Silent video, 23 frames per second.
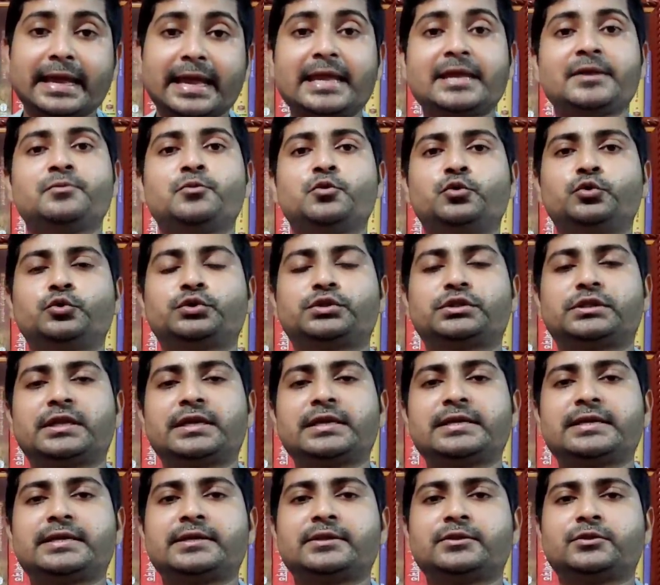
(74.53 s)
এই
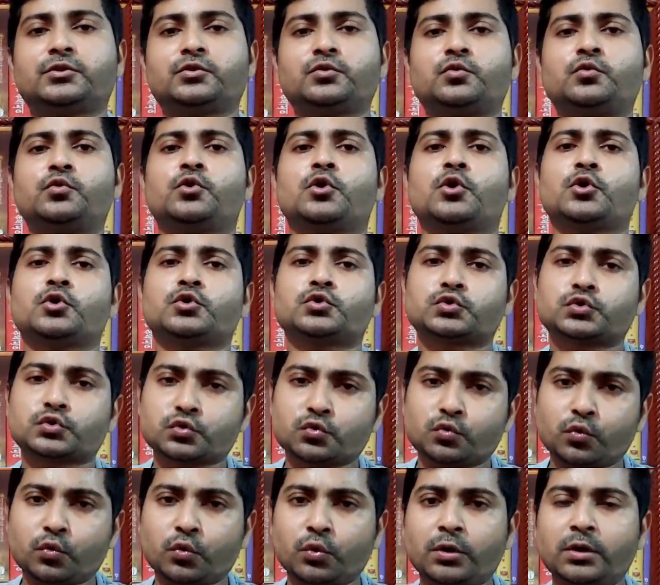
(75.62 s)
মুহূর্তেই কিন্তু
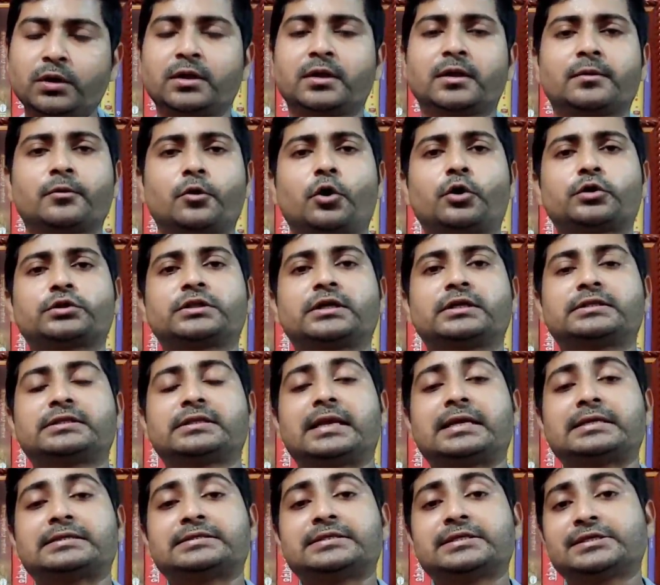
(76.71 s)
স্কুল অর্থাৎ
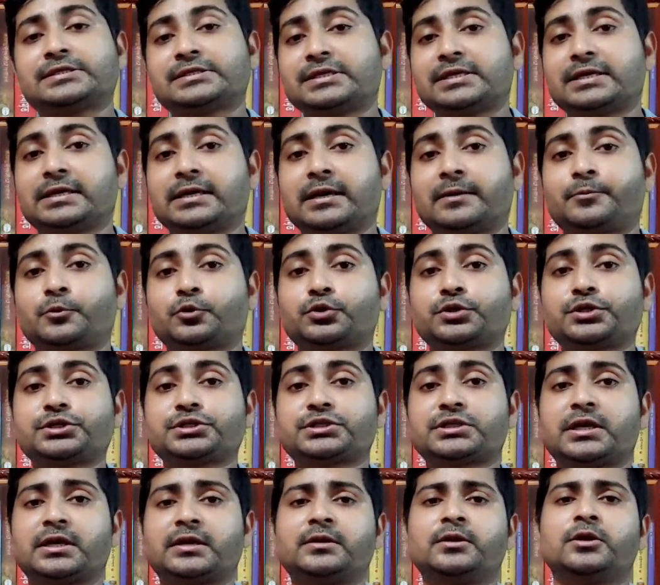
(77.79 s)
রাজ্যের শিক্ষা
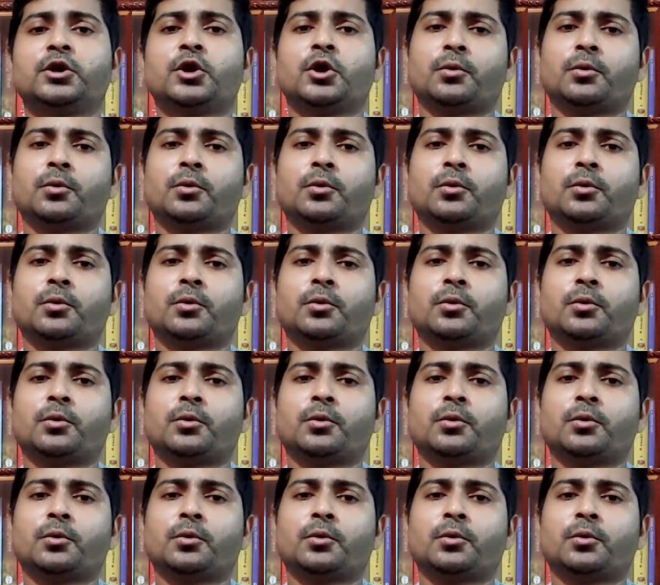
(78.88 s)
প্রতিষ্ঠান